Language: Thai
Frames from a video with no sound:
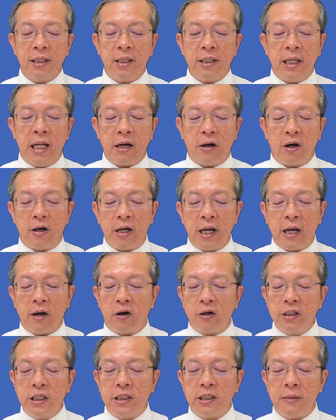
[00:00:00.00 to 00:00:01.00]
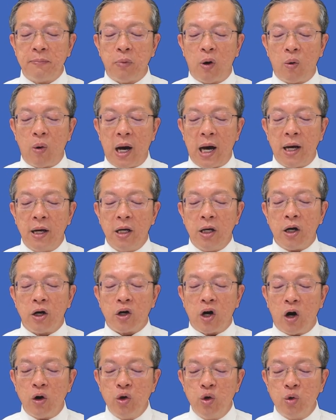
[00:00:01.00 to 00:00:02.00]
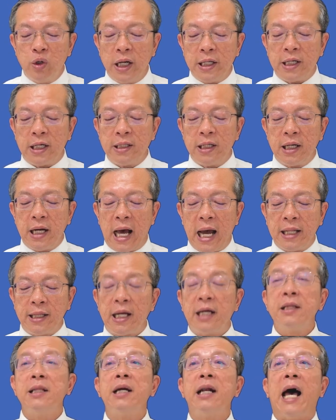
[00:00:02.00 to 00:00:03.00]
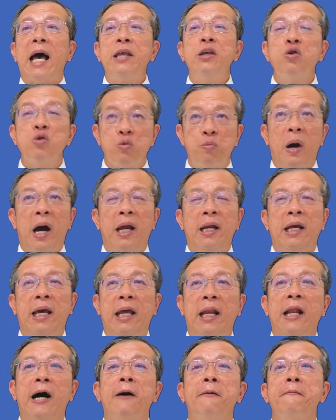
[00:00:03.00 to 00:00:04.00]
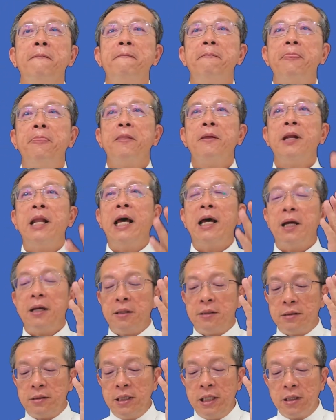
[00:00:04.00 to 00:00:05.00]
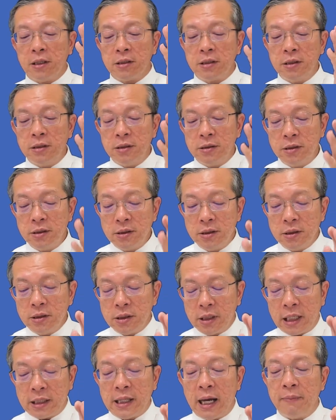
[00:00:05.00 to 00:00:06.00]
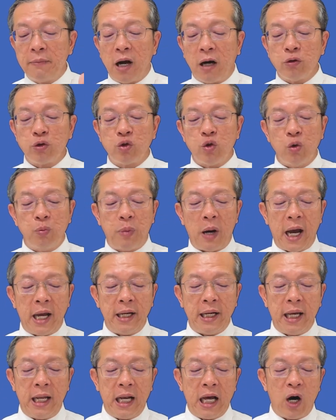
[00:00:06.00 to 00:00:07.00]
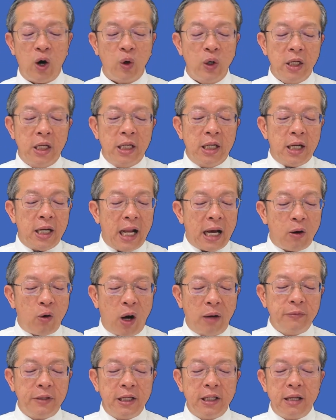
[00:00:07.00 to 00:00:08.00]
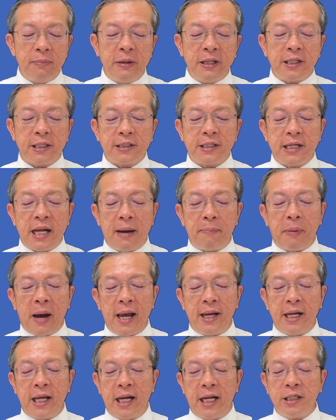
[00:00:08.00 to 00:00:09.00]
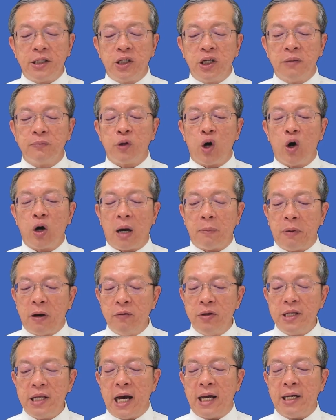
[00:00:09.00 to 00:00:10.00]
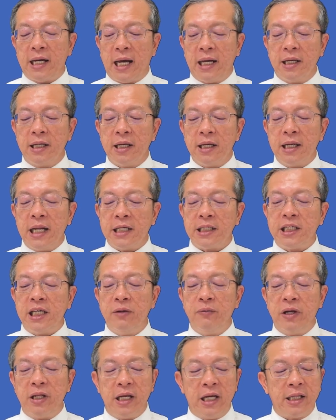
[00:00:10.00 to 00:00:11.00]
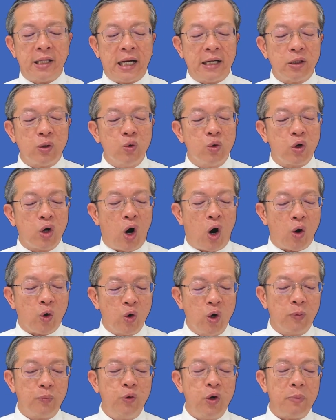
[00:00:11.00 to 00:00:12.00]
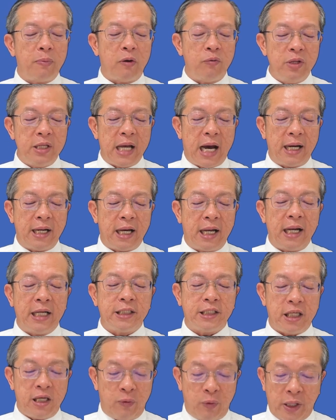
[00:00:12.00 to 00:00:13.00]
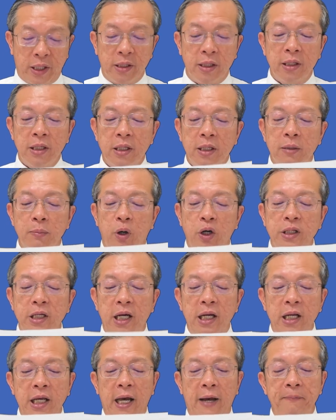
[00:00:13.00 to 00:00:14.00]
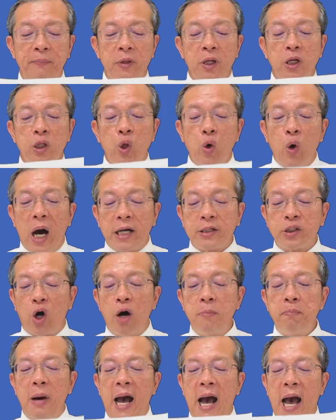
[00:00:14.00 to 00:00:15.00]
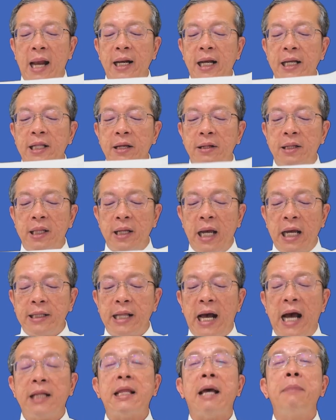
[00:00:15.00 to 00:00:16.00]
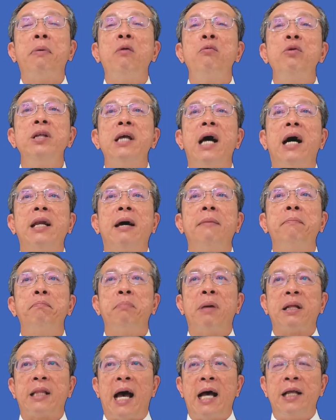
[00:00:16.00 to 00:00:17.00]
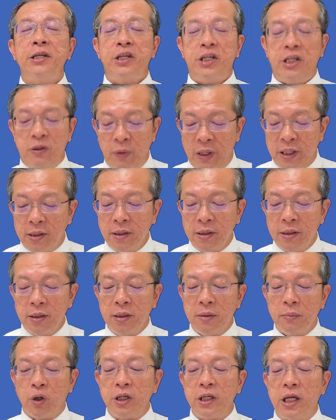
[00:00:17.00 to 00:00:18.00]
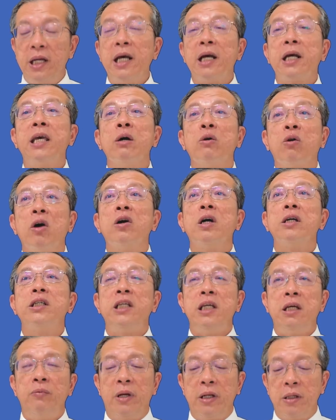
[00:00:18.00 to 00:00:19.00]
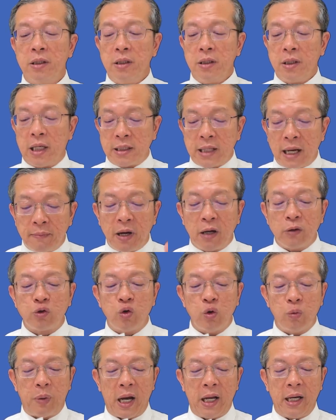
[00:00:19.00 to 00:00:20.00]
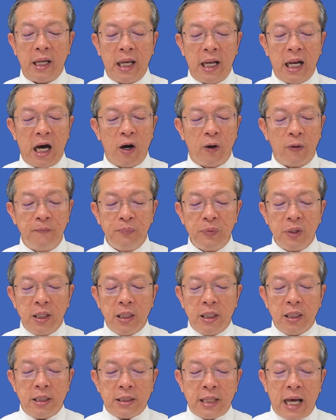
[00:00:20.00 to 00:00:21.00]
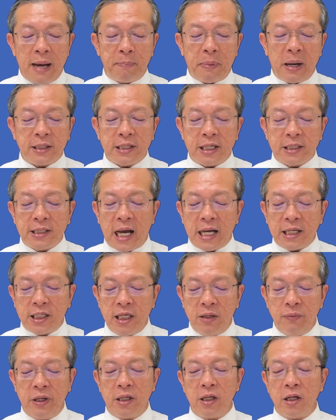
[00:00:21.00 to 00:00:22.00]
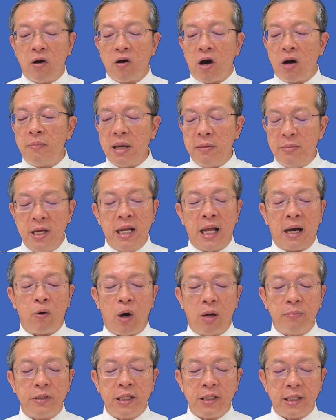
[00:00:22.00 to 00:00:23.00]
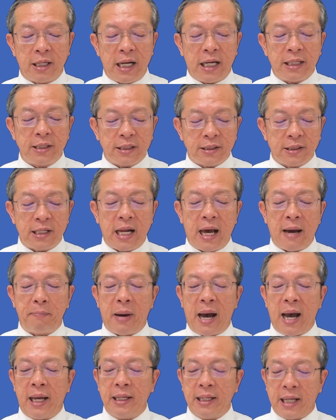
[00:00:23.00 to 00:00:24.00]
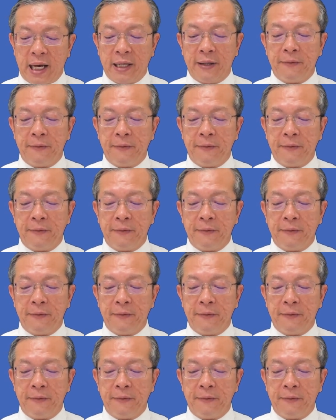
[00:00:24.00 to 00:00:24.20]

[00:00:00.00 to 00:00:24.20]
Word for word: แล้วก็ในข้อ 20 บอกว่า เราอยู่ในท่านทั้งหลายท่านทั้งหลายอยู่ภายในเรา และนี่ก็คือกระทำเข้าสู่ภายในเรา หลักความจริงที่เป็นทัศนะภายในนั้นเชื่อมต่อกับพระวิญญาณนั้น และชีวิตอีกทั้งถูกก่อรูปด้วยพระวิญญาณนั้นและชีวิตเพราะฉะนั้นเนี่ยตัวอักษรประหารในให้ตายแต่พระวิญญาณนั้นประทานชีวิต เพราะฉะนั้นเนี่ยเกี่ยวข้องกับชีวิตกระทำเข้าสู่ภายในเรา ถ้าปราศจากชีวิตเราก็ไม่มีหลักความจริงทางด้านทัศนะภายใน